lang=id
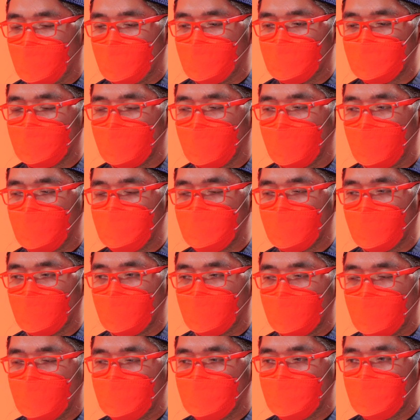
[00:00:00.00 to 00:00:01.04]
karena mereka
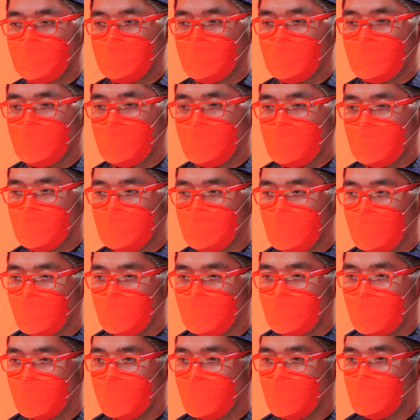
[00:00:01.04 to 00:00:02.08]
menganggap
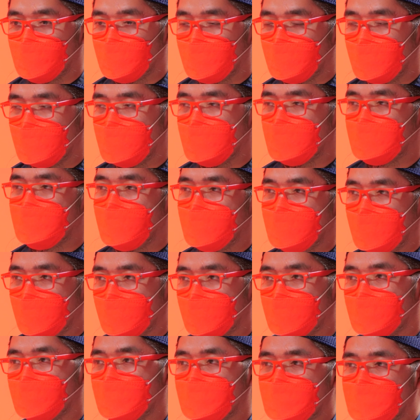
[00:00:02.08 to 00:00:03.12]
bahwa mereka jumlahnya banyak.
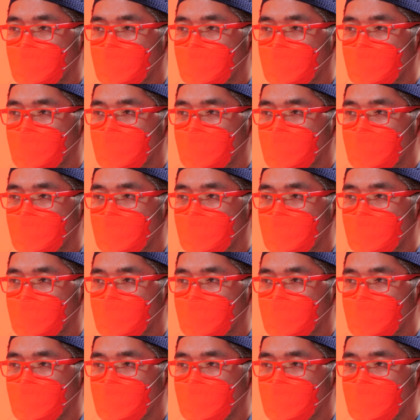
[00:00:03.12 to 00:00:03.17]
